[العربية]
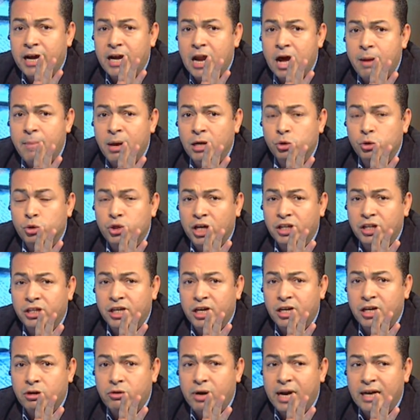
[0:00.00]
الى من
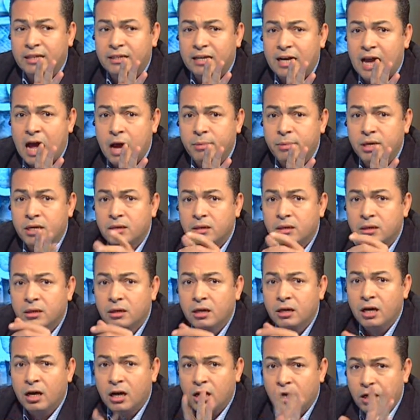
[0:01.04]
يصدق روايه الحمير
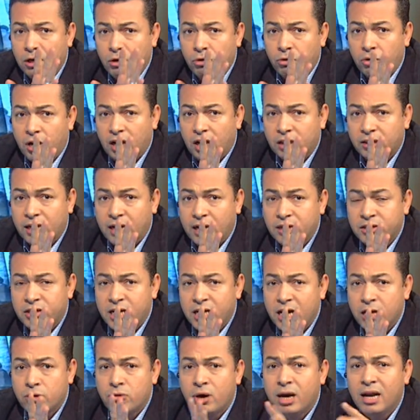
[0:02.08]
اغلقوا الخط عن
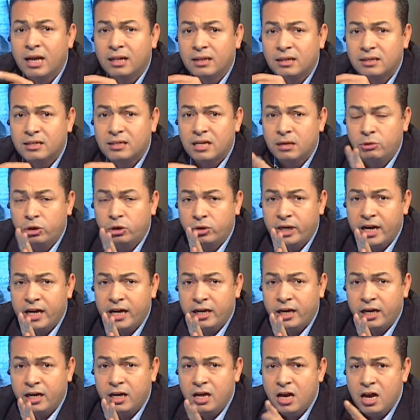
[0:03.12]
سائر ولا تستمع
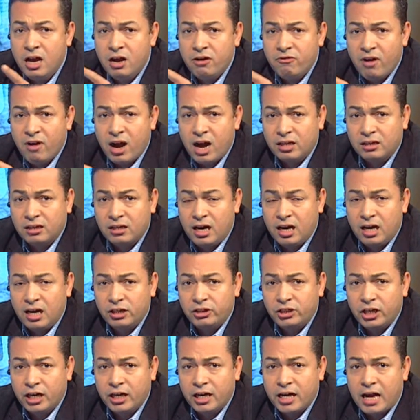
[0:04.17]
اليه فقد قال
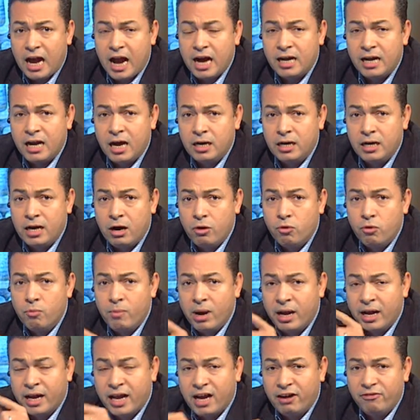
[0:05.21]
الشيخ عن انه
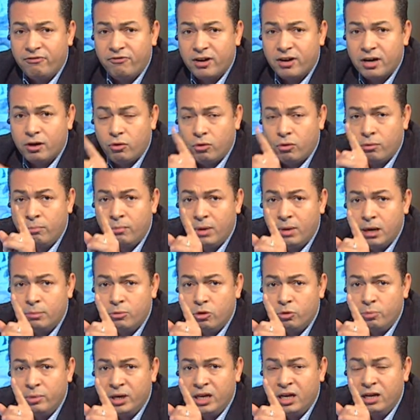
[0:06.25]
من كفر ام
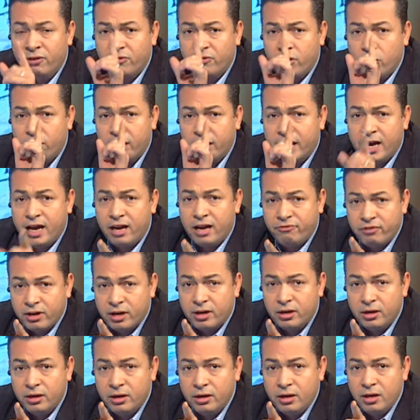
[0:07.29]
المؤمنين فهو كافر
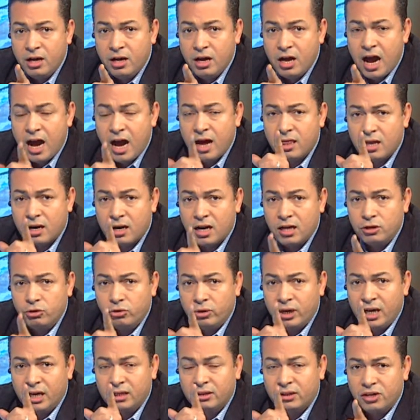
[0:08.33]
هذا
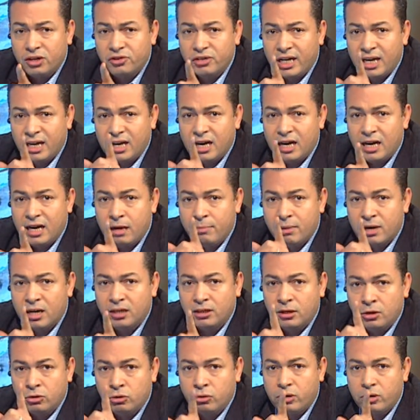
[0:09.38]
الرجل لا يتصل على القناة مرة
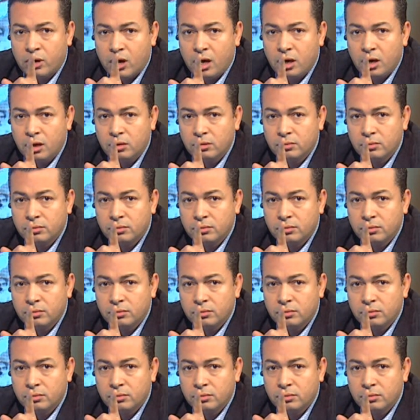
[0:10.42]
أخرى